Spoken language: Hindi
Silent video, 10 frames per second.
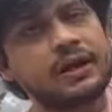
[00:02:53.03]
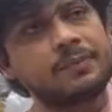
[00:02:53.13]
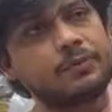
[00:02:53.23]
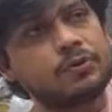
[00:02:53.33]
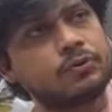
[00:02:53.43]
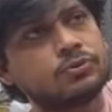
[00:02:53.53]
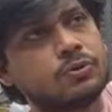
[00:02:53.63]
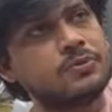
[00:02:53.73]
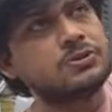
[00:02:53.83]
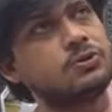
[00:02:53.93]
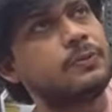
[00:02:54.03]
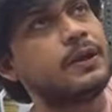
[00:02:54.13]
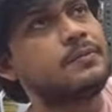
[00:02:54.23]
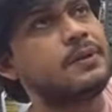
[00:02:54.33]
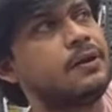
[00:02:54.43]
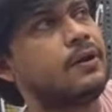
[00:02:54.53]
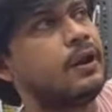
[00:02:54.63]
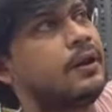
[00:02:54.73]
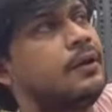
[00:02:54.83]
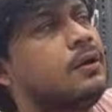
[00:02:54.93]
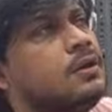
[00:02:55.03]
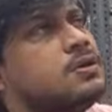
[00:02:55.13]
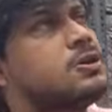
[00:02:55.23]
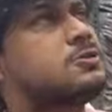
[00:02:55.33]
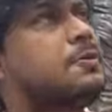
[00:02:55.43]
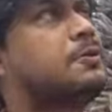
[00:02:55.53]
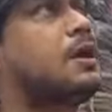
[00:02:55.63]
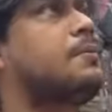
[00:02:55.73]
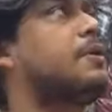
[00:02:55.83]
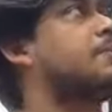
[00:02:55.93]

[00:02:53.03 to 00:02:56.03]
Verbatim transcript: रेट आपको दो सौ बीस रुपये ही मिलने वाला है किस्मत गारमेंट